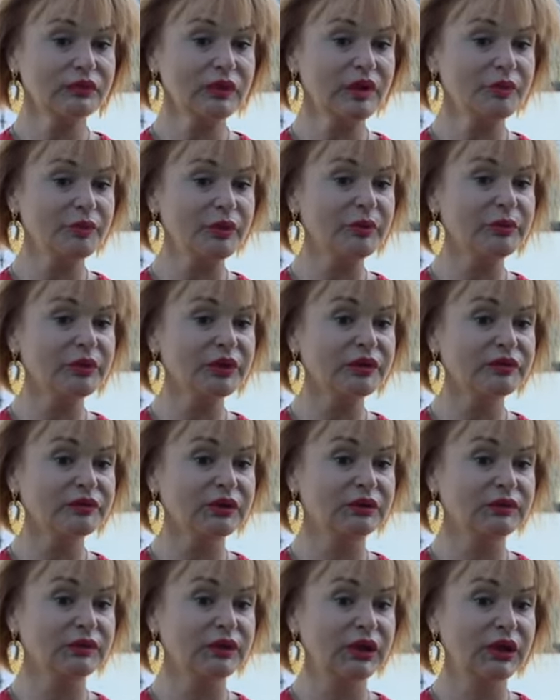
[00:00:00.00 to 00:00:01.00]
поправка,
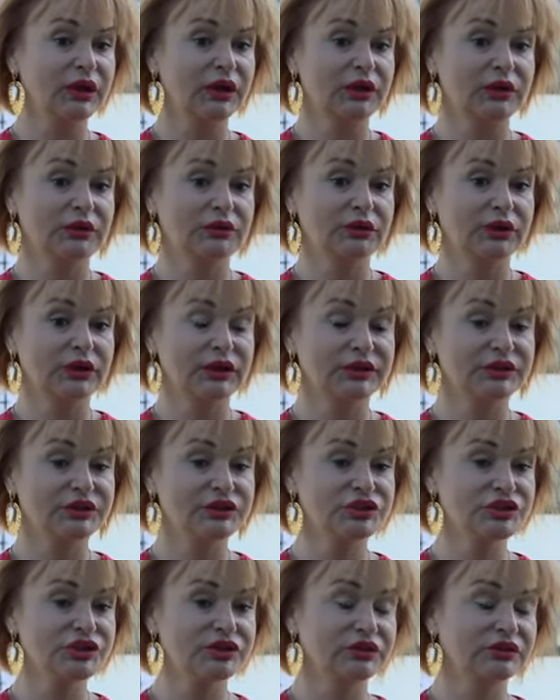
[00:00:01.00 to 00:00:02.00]

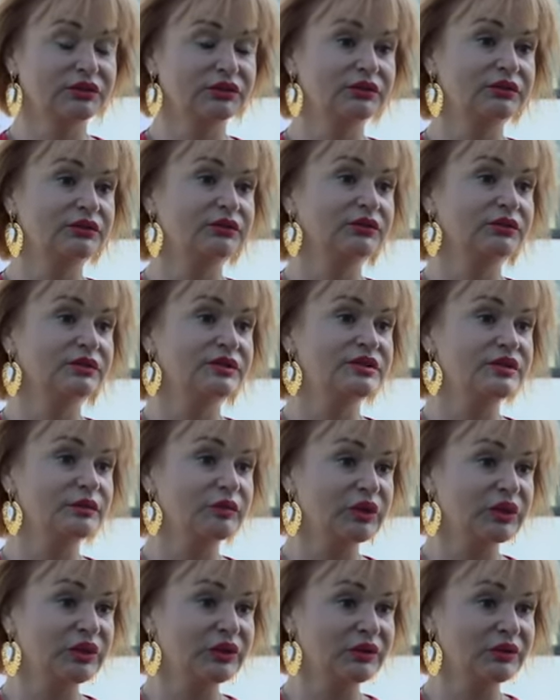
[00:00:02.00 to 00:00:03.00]
конечно,
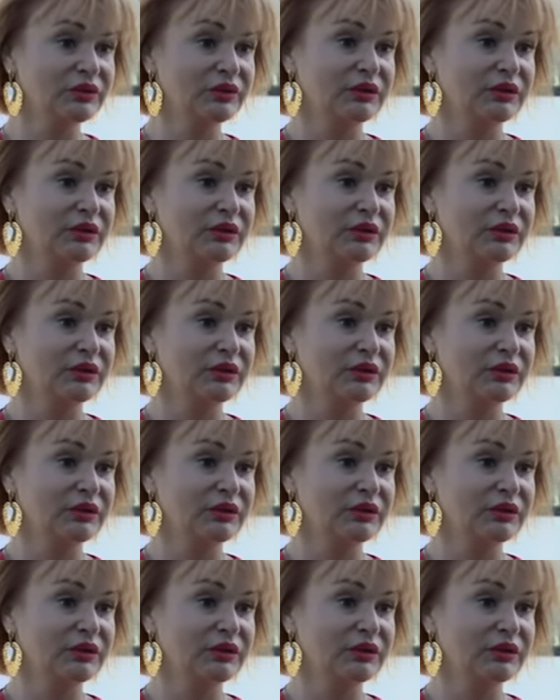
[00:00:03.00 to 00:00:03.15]
семьи,